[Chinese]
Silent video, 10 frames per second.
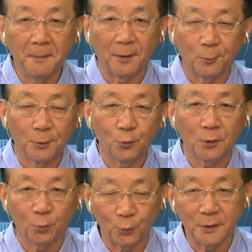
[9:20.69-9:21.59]
美国
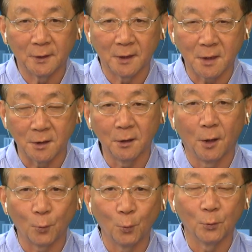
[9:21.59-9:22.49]
最堵塞的十
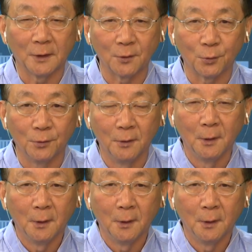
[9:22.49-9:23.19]
条公路当中，